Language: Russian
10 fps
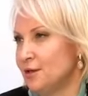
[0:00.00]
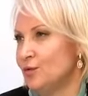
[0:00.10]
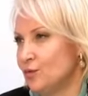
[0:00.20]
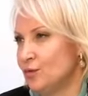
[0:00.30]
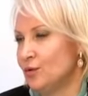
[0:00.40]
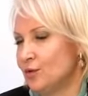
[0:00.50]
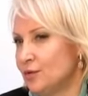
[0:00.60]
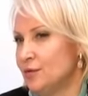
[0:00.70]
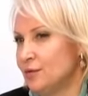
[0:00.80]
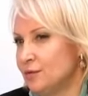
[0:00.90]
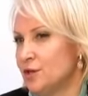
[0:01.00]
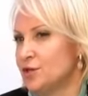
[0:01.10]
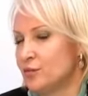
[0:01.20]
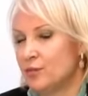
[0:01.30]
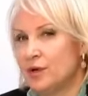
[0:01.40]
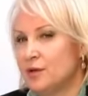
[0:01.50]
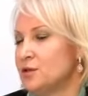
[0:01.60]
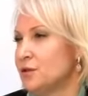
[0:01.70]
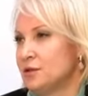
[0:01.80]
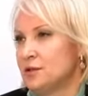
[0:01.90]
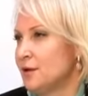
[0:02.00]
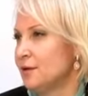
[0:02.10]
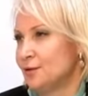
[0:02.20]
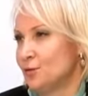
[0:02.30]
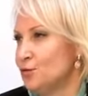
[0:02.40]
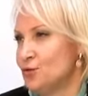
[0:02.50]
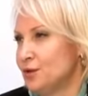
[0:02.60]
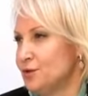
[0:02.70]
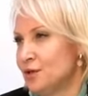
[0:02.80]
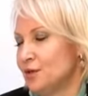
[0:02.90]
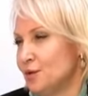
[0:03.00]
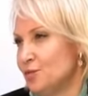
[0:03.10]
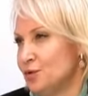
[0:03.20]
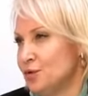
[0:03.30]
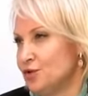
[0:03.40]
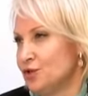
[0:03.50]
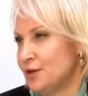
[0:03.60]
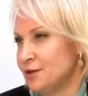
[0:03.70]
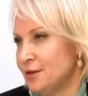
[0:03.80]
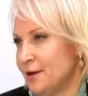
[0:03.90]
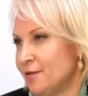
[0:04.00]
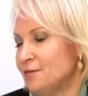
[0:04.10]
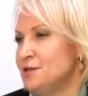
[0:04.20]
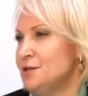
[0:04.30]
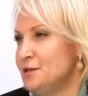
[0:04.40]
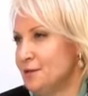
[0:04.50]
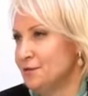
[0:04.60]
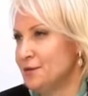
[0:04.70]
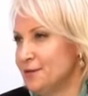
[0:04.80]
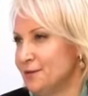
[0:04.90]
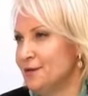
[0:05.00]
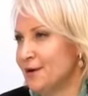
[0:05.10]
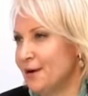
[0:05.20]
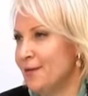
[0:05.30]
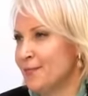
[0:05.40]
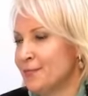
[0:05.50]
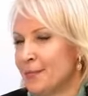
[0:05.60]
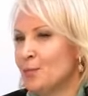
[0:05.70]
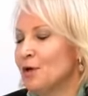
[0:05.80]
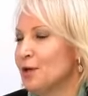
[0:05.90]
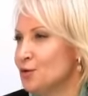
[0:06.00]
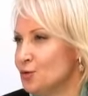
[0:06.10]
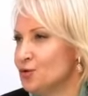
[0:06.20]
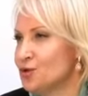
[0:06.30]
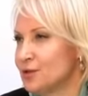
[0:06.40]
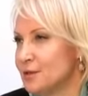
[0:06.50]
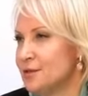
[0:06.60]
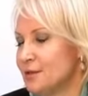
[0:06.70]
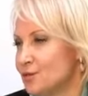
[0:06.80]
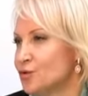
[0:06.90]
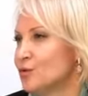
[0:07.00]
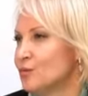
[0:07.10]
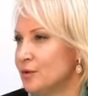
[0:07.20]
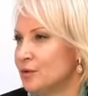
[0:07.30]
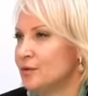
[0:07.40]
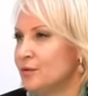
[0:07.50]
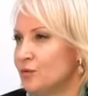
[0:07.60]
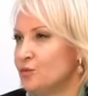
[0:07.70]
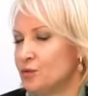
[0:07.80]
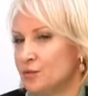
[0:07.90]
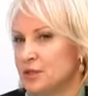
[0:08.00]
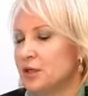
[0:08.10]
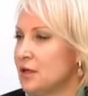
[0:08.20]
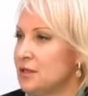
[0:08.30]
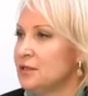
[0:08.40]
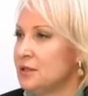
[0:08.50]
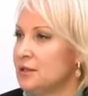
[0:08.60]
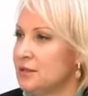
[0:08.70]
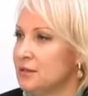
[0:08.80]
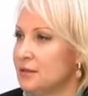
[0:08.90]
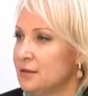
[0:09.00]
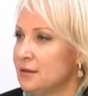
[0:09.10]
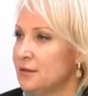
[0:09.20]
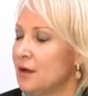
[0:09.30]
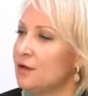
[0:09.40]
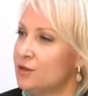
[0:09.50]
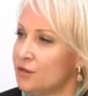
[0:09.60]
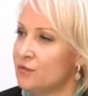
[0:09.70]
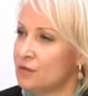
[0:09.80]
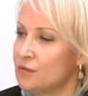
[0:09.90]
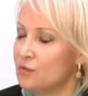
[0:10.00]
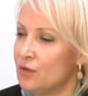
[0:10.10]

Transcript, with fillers: И я думаю, наши порядочные рестораторы тоже должны это поддержать, воздействовать на молодежь с тем, чтобы, в общем-то, сократилось э, количество число